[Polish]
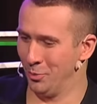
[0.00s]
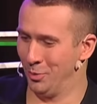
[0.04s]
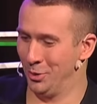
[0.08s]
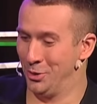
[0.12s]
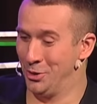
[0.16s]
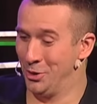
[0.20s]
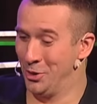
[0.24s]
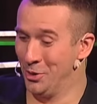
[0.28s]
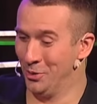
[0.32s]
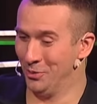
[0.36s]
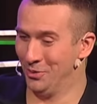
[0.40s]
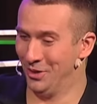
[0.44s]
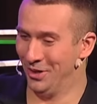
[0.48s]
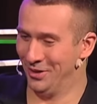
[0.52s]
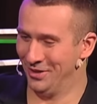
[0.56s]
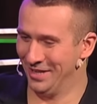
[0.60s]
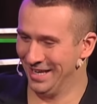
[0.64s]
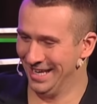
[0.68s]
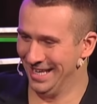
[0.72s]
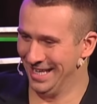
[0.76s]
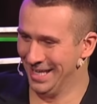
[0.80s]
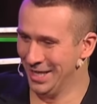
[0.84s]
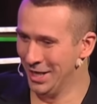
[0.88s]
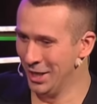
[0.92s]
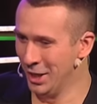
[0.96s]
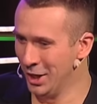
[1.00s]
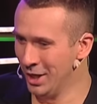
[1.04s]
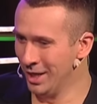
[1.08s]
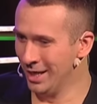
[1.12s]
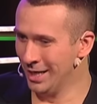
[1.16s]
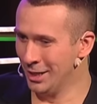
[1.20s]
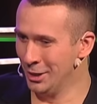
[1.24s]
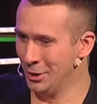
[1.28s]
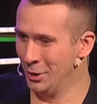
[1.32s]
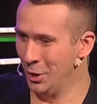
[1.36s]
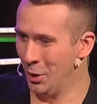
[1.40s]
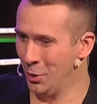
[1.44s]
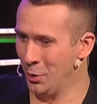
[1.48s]
byczku do ten,
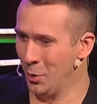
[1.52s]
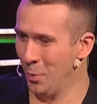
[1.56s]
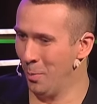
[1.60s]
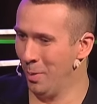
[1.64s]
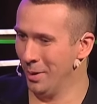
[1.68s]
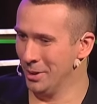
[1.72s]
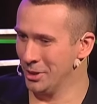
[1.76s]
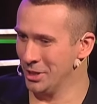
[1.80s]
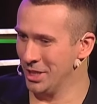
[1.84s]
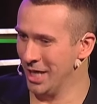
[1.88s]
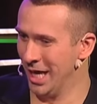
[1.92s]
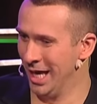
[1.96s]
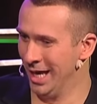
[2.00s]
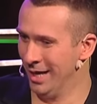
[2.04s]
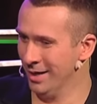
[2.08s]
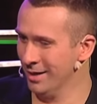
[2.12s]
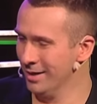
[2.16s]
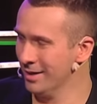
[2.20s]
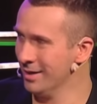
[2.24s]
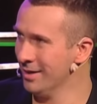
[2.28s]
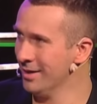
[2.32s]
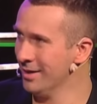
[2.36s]
do kubeczka? Bo